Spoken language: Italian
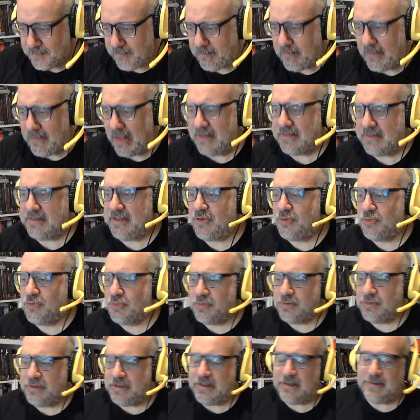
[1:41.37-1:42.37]
di
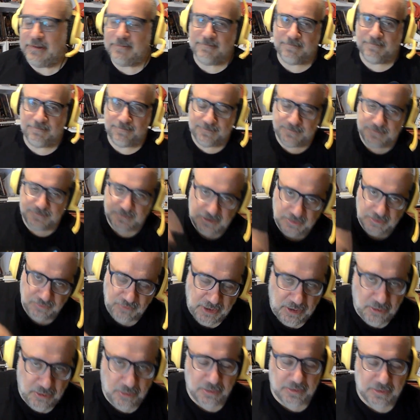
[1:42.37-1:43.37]
cui se vi
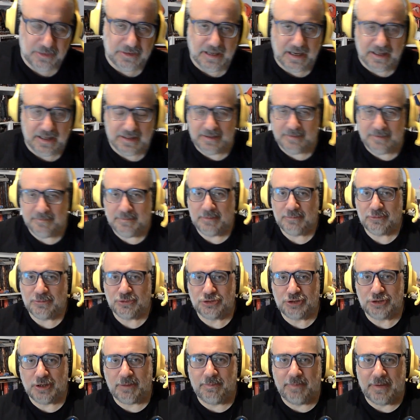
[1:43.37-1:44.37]
ricordate abbiamo
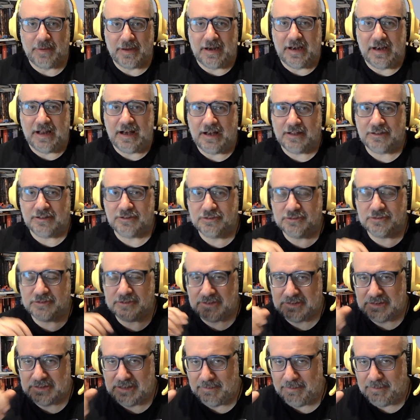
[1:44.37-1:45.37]
già parlato
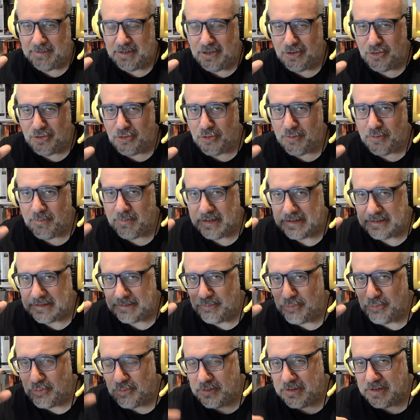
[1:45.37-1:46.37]
sia per il combat
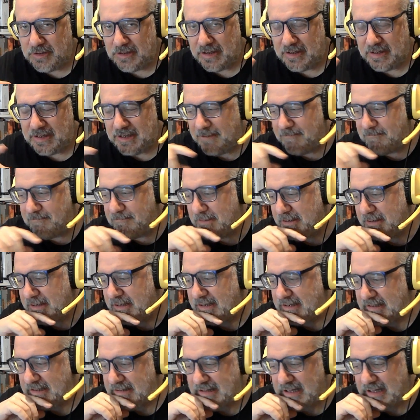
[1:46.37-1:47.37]
book che
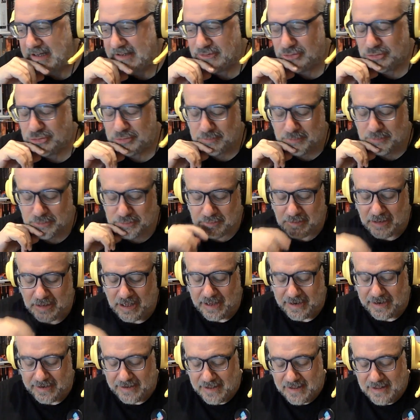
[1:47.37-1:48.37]
per i dungeon
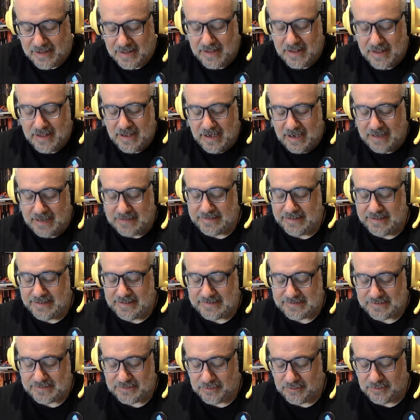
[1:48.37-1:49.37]
modulari,
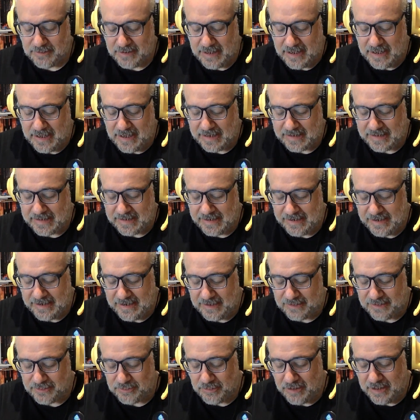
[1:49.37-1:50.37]
adesso ha
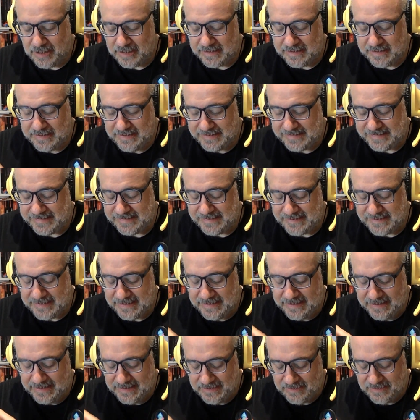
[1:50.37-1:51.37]
creato anche i
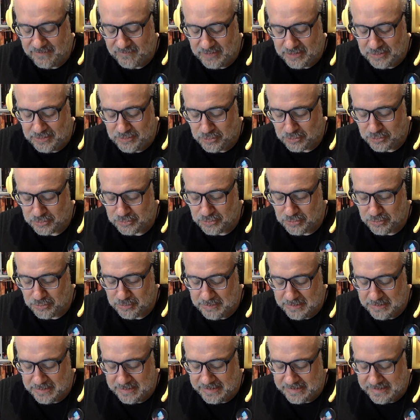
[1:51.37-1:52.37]
segnalini in 28
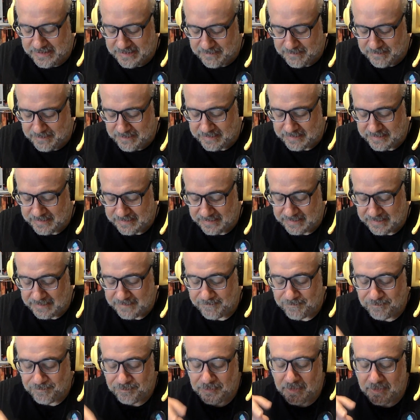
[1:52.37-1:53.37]
mm
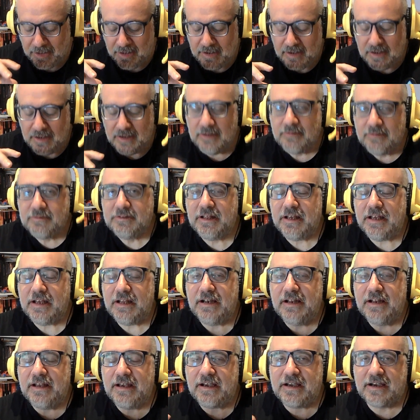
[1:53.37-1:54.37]

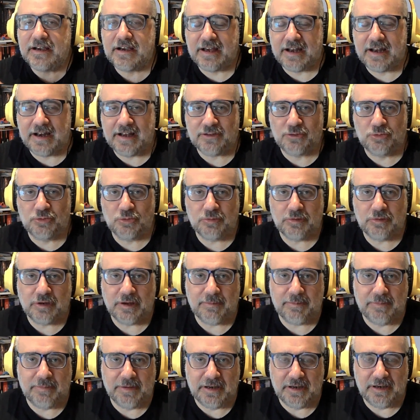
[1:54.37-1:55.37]
delle creature
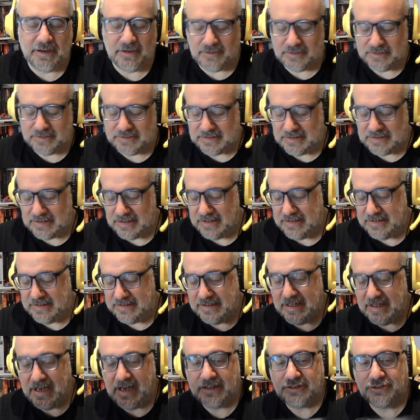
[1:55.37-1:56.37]
per i nostri
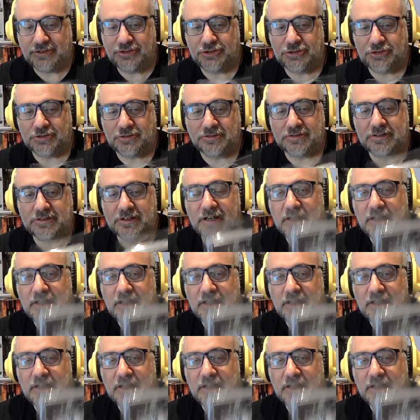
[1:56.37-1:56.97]
dungeon